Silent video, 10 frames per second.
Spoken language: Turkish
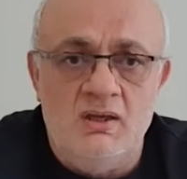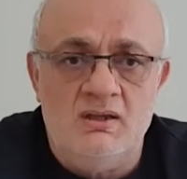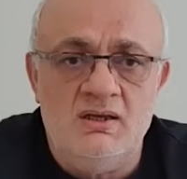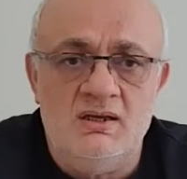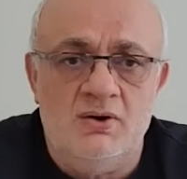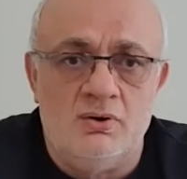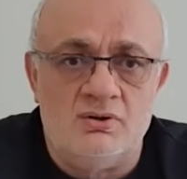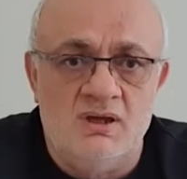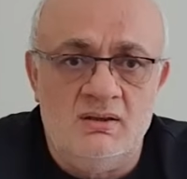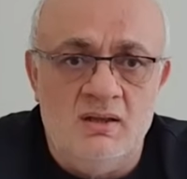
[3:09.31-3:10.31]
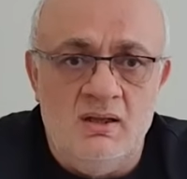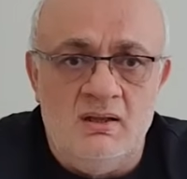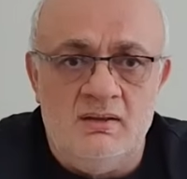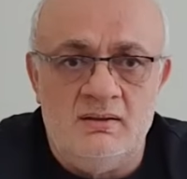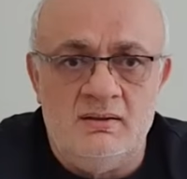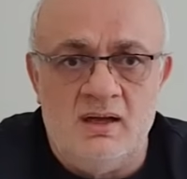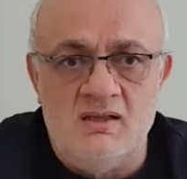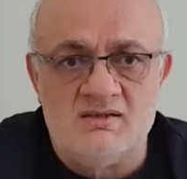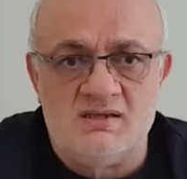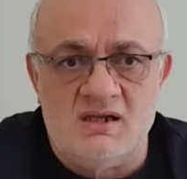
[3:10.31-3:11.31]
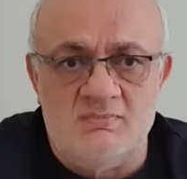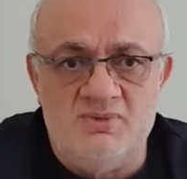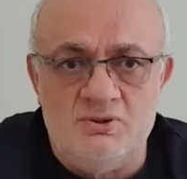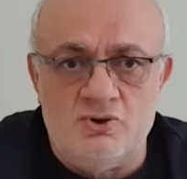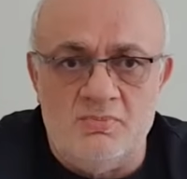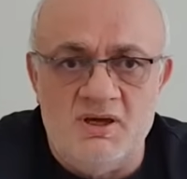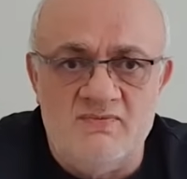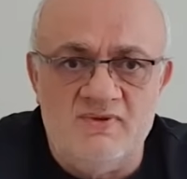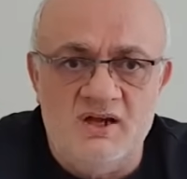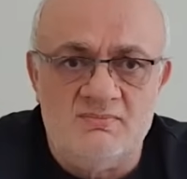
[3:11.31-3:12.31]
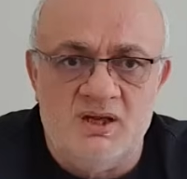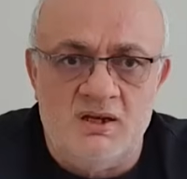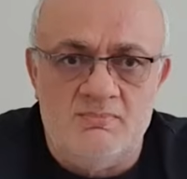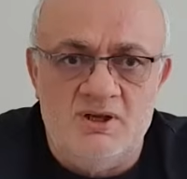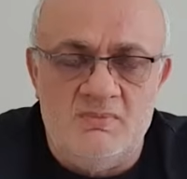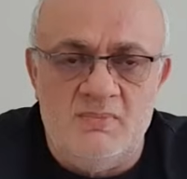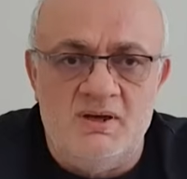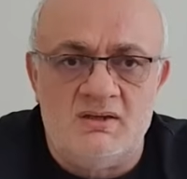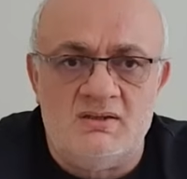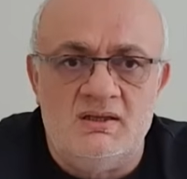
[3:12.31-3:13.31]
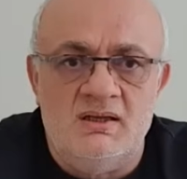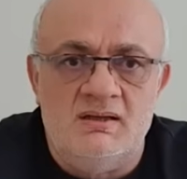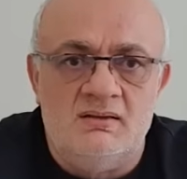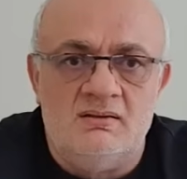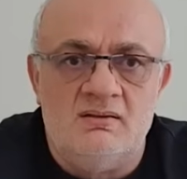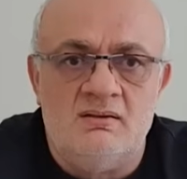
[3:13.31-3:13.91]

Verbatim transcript: Yine oradan e, al sana bir göbek, ver bana bir bebek diye e,